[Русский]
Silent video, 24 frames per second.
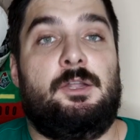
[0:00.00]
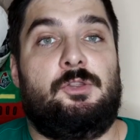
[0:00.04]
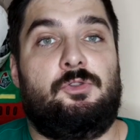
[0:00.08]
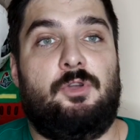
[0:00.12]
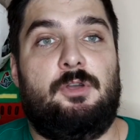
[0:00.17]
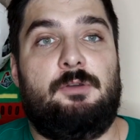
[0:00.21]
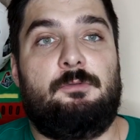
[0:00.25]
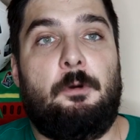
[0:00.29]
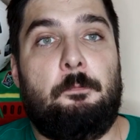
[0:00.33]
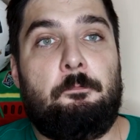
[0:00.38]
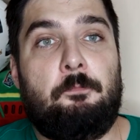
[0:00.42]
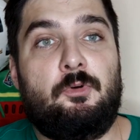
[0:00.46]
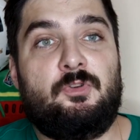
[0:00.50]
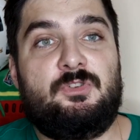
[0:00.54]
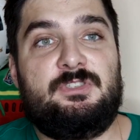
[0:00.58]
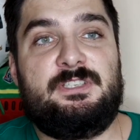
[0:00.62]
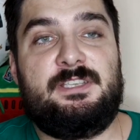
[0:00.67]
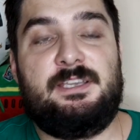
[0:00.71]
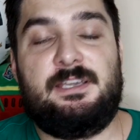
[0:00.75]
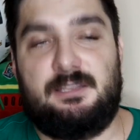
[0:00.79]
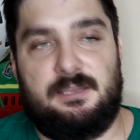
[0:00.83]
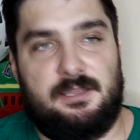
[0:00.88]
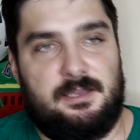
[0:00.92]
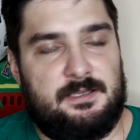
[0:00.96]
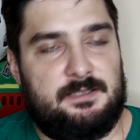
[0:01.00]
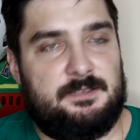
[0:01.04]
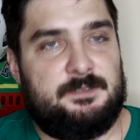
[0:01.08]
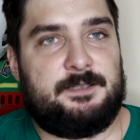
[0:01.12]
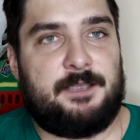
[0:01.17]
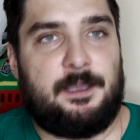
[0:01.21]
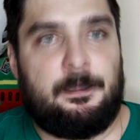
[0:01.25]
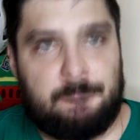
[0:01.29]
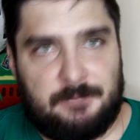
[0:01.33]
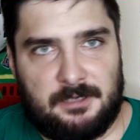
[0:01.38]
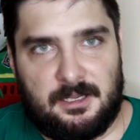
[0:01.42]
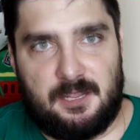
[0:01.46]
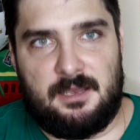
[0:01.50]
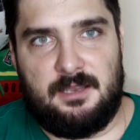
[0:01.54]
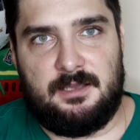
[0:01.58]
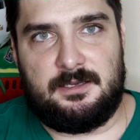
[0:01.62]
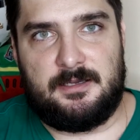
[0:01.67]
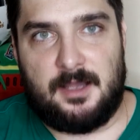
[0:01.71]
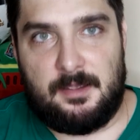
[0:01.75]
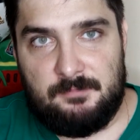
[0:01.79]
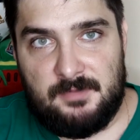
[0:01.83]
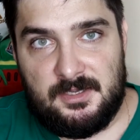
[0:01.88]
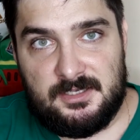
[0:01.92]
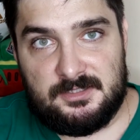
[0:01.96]
Но его пустили, собрали
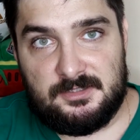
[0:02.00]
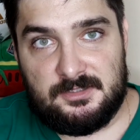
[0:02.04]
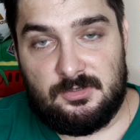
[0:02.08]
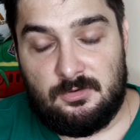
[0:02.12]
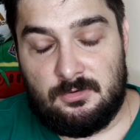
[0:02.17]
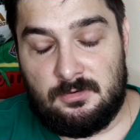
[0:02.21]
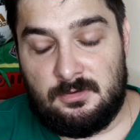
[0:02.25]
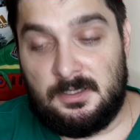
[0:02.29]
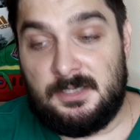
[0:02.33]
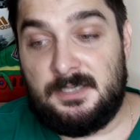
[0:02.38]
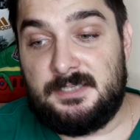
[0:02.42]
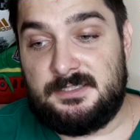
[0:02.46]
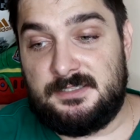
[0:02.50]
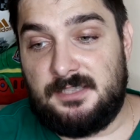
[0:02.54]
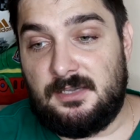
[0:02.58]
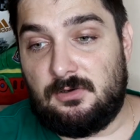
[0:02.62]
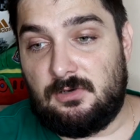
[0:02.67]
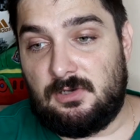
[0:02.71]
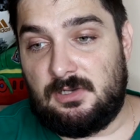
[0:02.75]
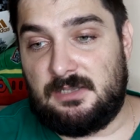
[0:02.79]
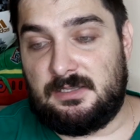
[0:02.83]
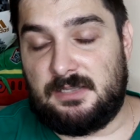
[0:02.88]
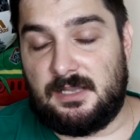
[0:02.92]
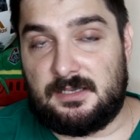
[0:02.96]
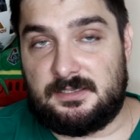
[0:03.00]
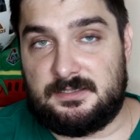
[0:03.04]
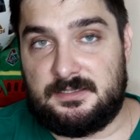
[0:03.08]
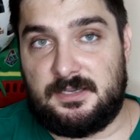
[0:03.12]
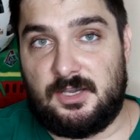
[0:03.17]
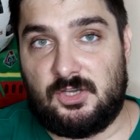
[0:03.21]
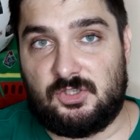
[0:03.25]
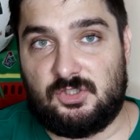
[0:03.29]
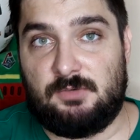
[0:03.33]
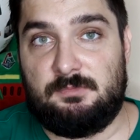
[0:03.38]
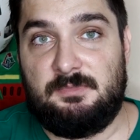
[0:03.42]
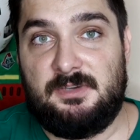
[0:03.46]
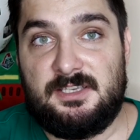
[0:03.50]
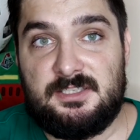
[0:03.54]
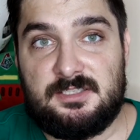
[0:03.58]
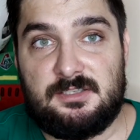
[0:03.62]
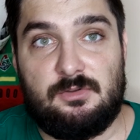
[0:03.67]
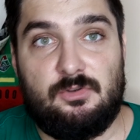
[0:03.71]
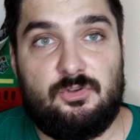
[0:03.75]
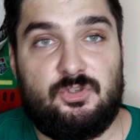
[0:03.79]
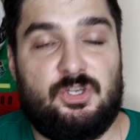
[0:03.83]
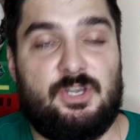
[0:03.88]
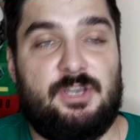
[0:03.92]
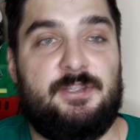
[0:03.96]
комиссию комиссию и сделали, так скажем,
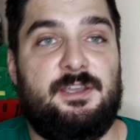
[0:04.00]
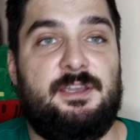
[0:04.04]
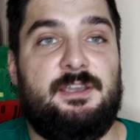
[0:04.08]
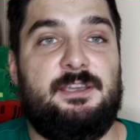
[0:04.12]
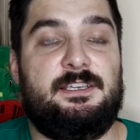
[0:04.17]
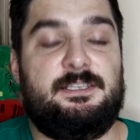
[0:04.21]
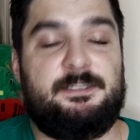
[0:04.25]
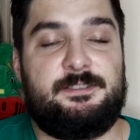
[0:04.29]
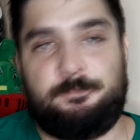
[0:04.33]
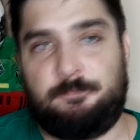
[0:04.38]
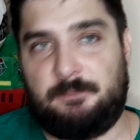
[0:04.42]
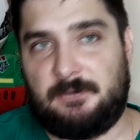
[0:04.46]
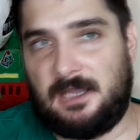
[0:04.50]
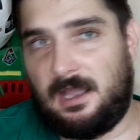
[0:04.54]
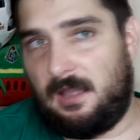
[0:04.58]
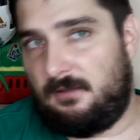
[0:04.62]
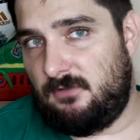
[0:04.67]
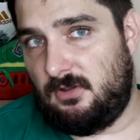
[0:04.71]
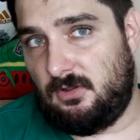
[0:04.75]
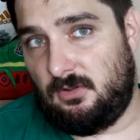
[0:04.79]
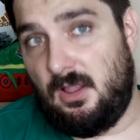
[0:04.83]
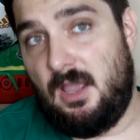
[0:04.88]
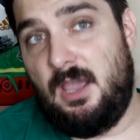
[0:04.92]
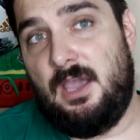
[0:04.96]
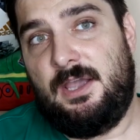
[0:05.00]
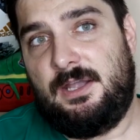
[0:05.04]
исключение из правил.